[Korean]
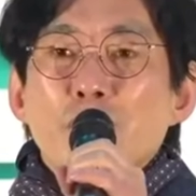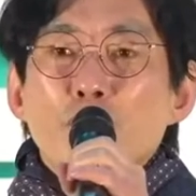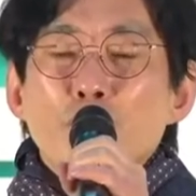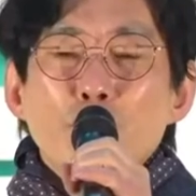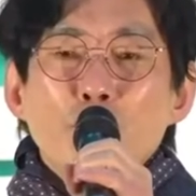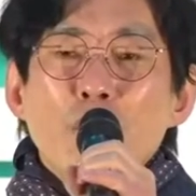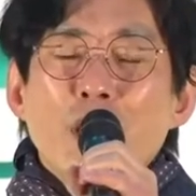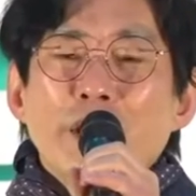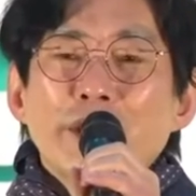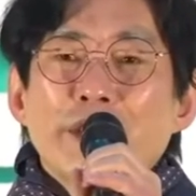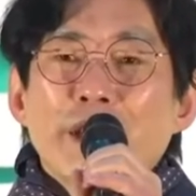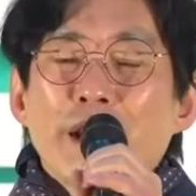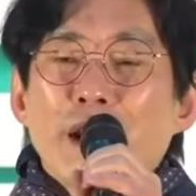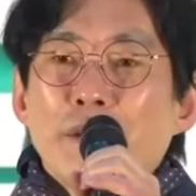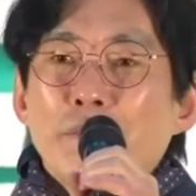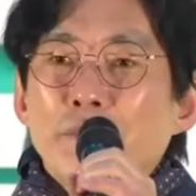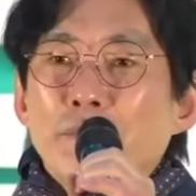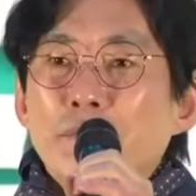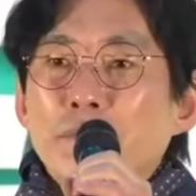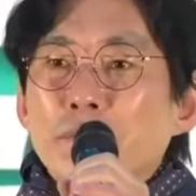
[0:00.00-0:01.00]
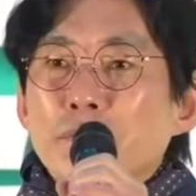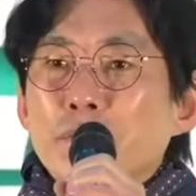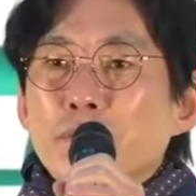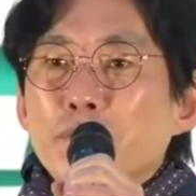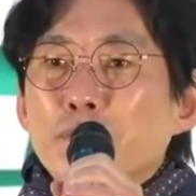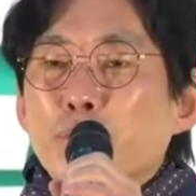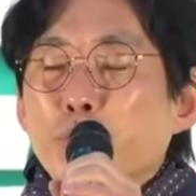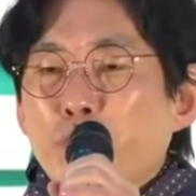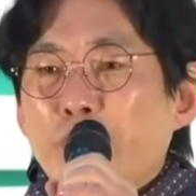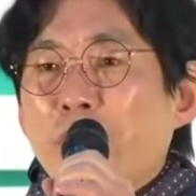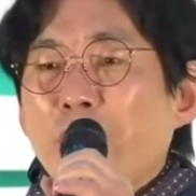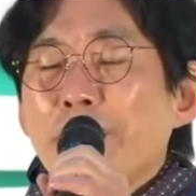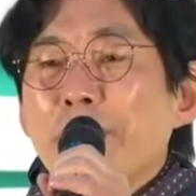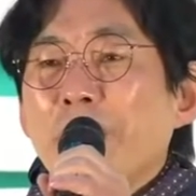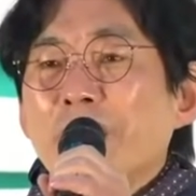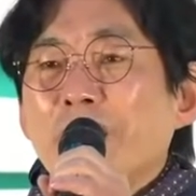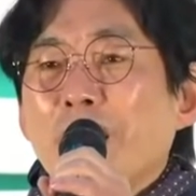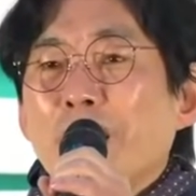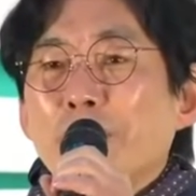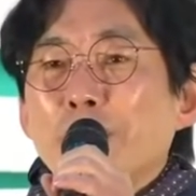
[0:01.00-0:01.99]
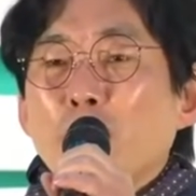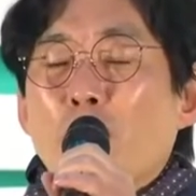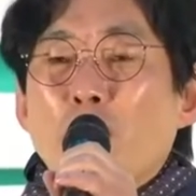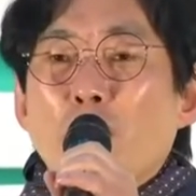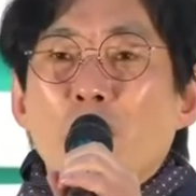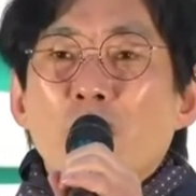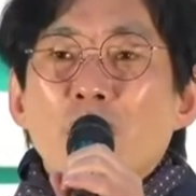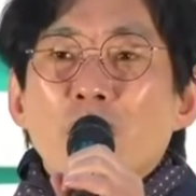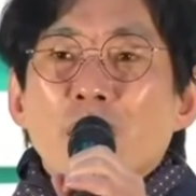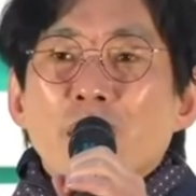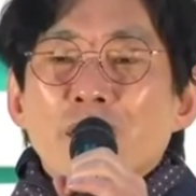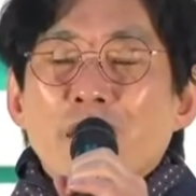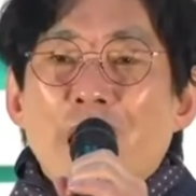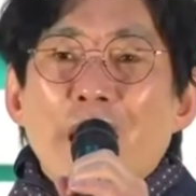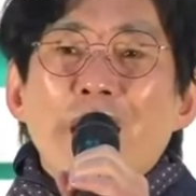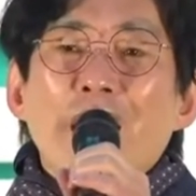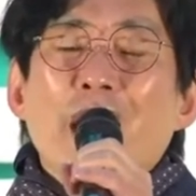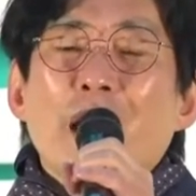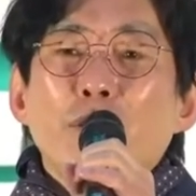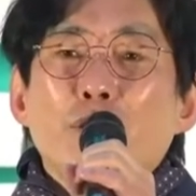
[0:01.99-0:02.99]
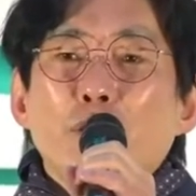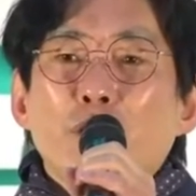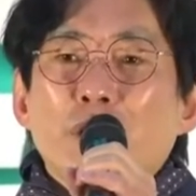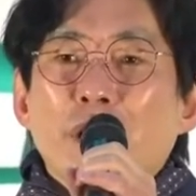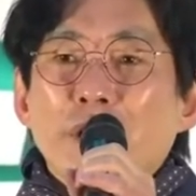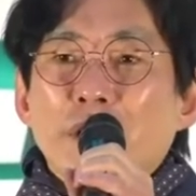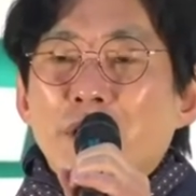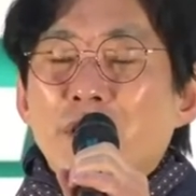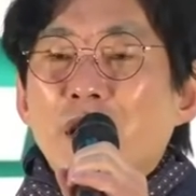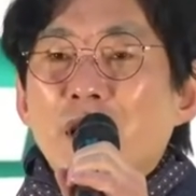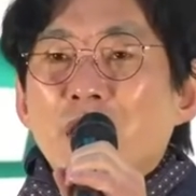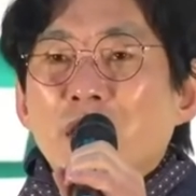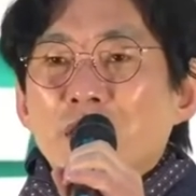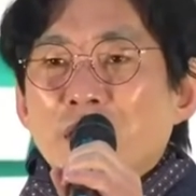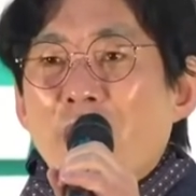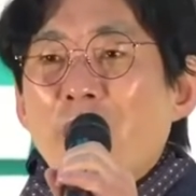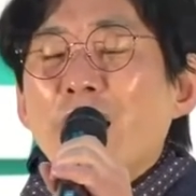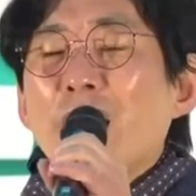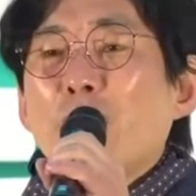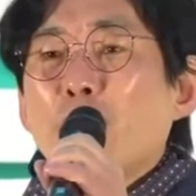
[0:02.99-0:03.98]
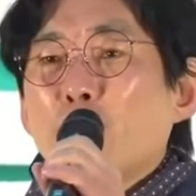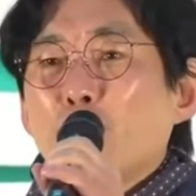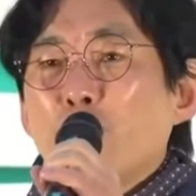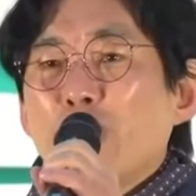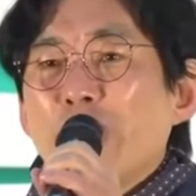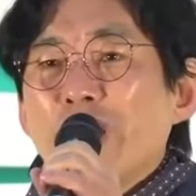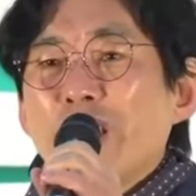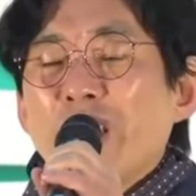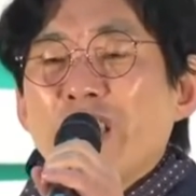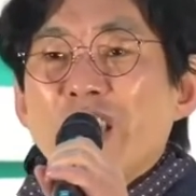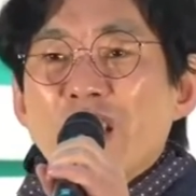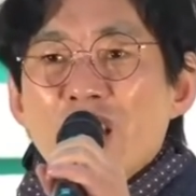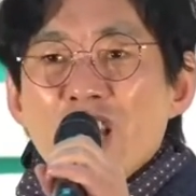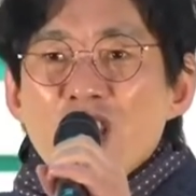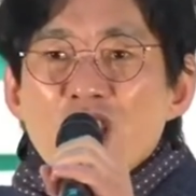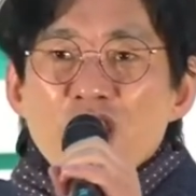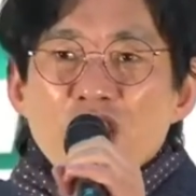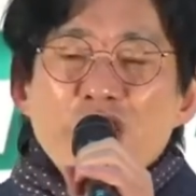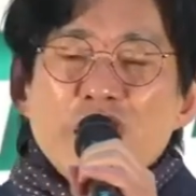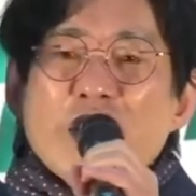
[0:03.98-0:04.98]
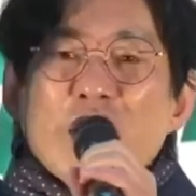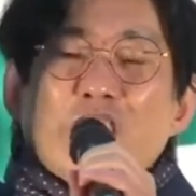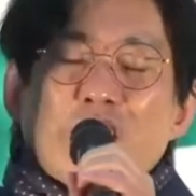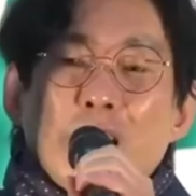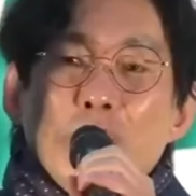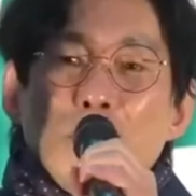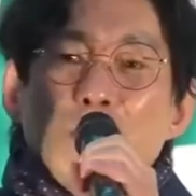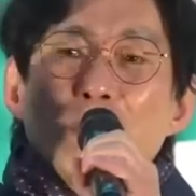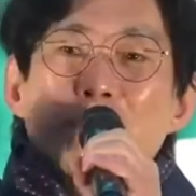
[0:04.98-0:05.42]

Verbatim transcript: 무능한 사람, 무책임한 사람도 탄핵할 수 있다는 탄핵 규정이 있기